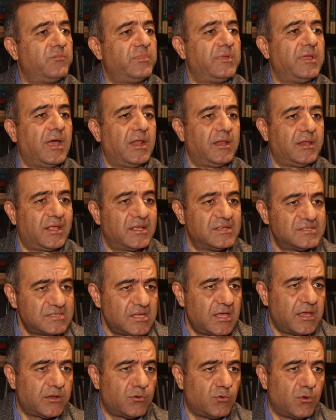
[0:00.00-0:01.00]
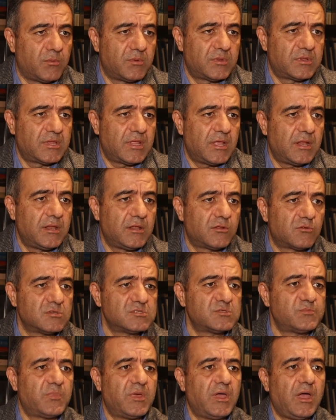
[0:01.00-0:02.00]
بالكساد وبالتالي
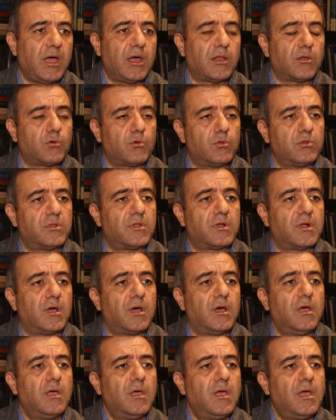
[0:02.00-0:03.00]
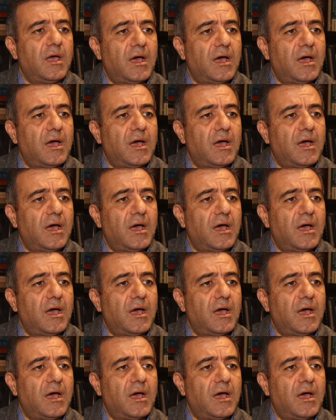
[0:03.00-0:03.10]
تصبح القدرة